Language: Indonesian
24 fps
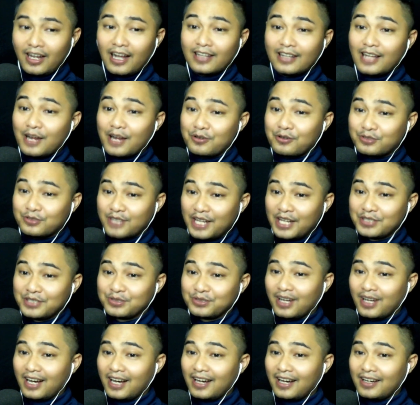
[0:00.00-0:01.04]
kata Rosa
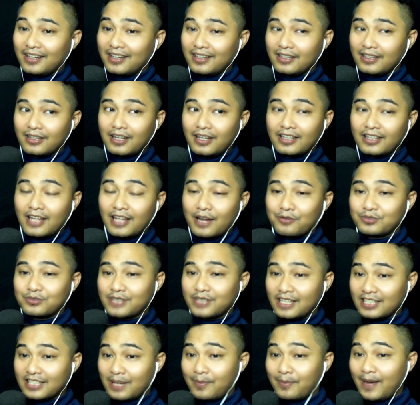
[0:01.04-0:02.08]
juga kata
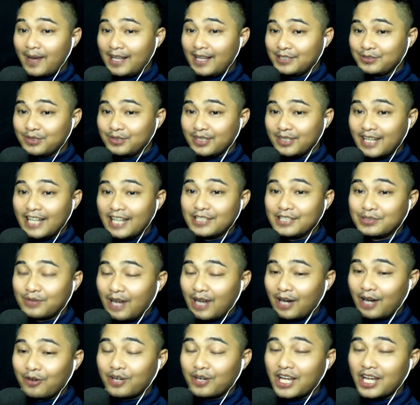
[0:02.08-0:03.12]
Rosa sama Judika
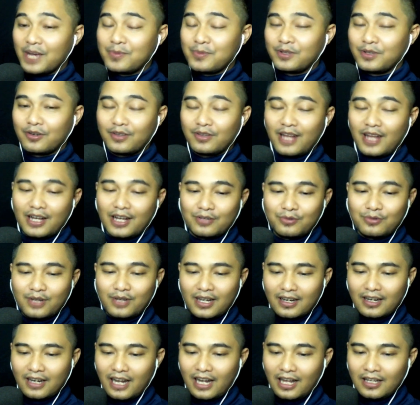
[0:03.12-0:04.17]
juga oke okay menurut aku
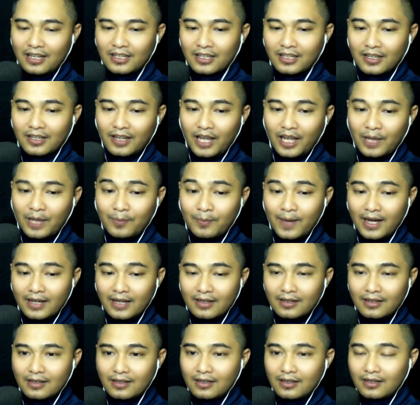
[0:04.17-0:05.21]
karena emang
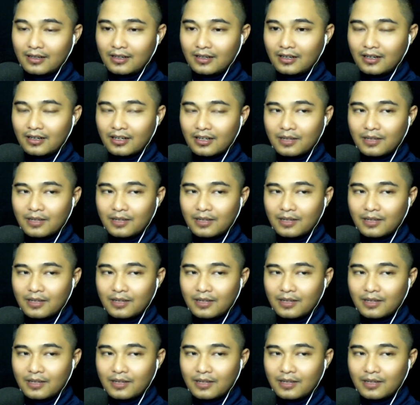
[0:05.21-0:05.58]
uh,